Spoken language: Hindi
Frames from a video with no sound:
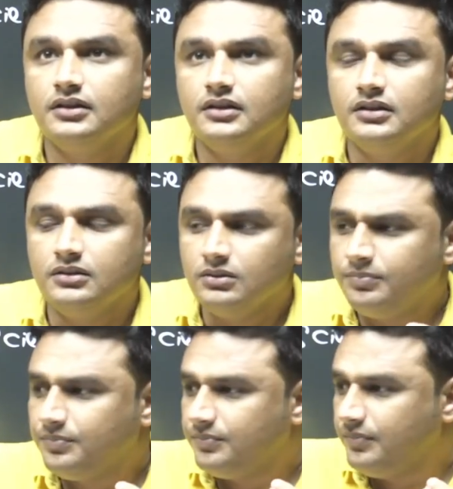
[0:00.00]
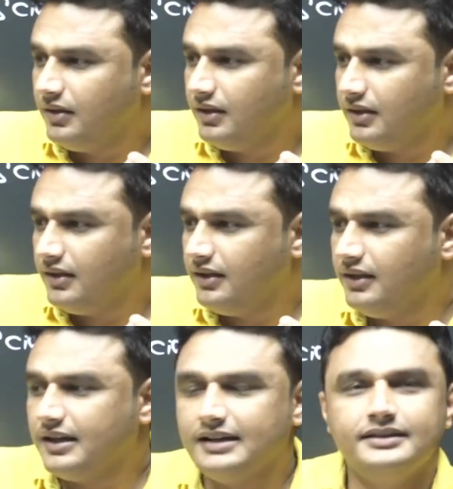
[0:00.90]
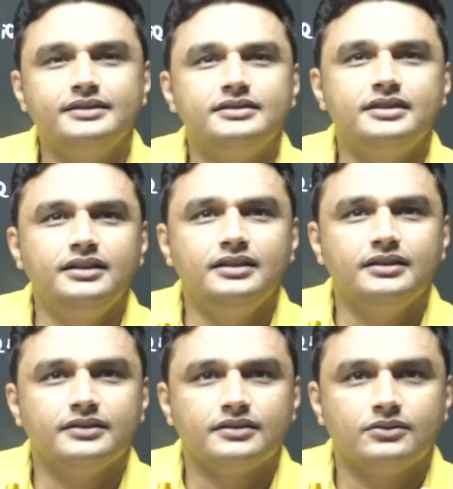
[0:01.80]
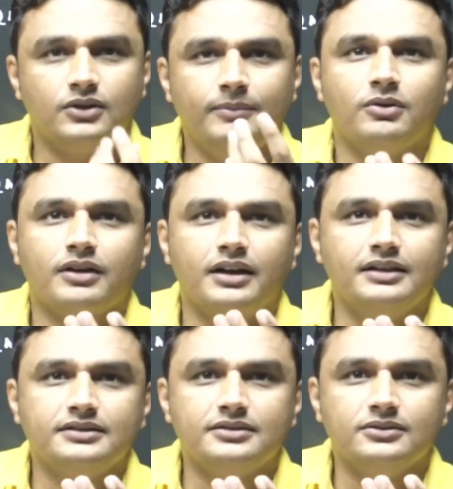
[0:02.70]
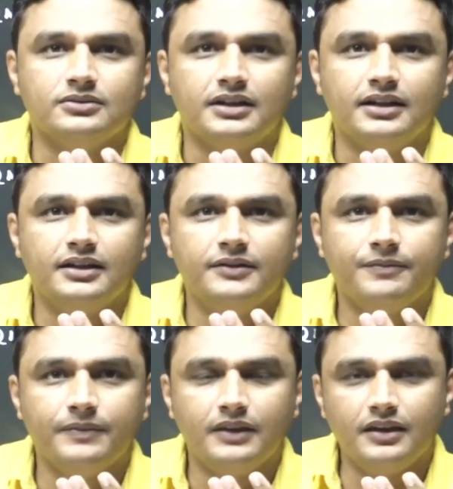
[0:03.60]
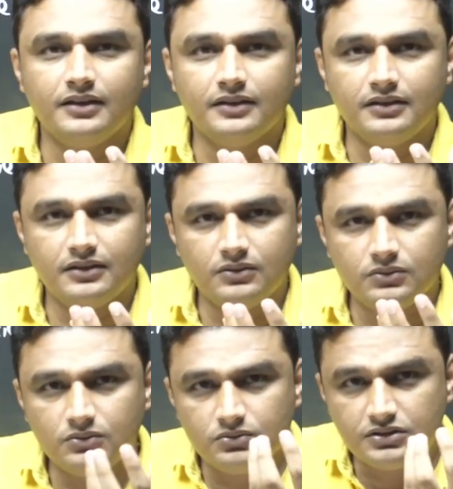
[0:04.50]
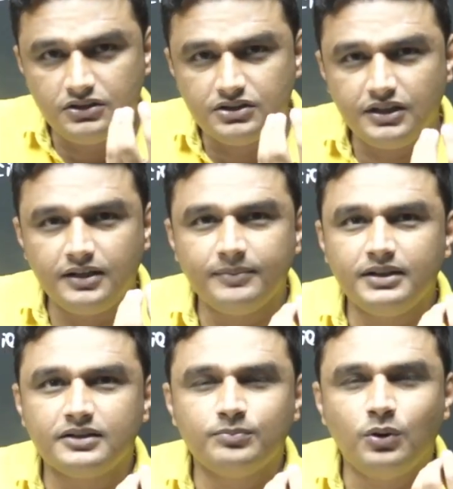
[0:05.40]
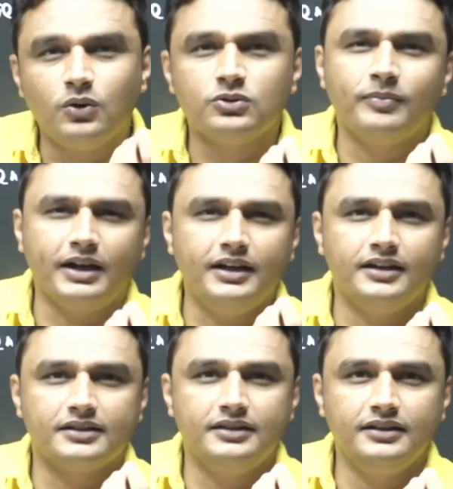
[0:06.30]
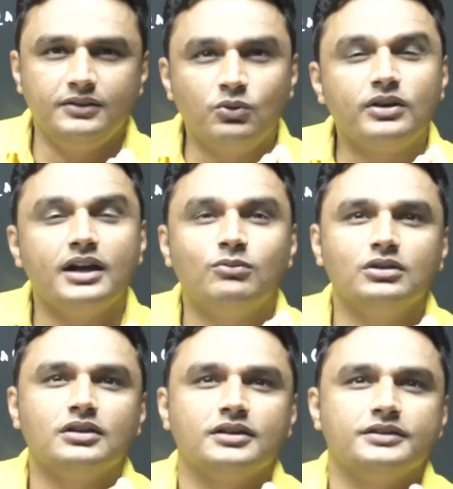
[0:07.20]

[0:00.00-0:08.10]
तो एक एजेंसी कोई भी ऑर्गेनाइजेशन होता है उसकी स्टेटमेंट बहुत मायने रखती है कि वो क्या बोलते हैं